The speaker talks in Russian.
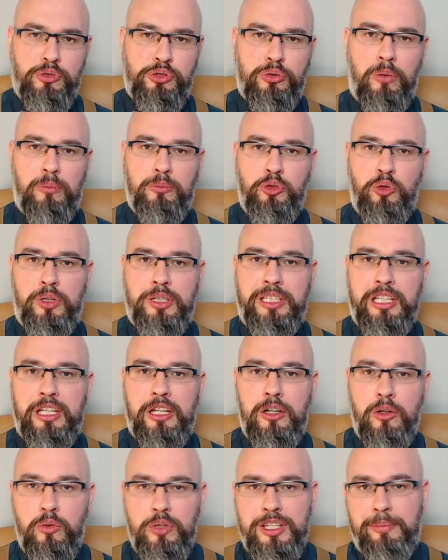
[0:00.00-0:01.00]
что
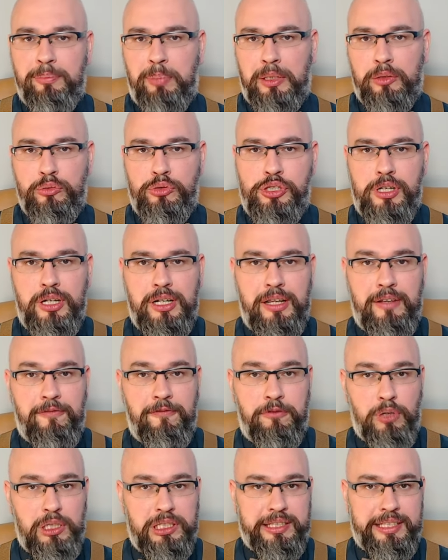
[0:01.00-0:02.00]
многие люди получили
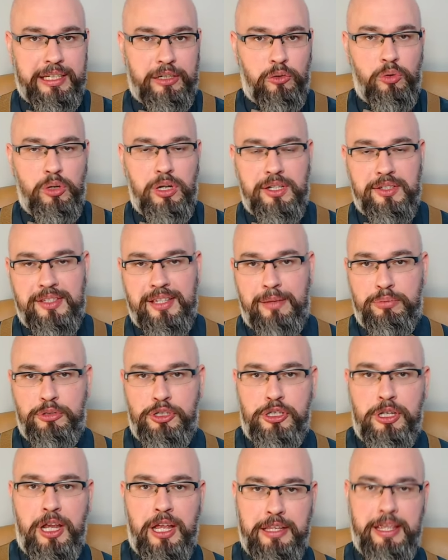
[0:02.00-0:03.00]
вот такое
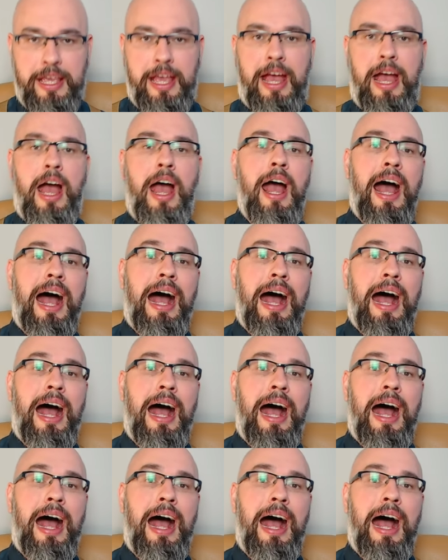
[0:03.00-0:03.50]
сообщение.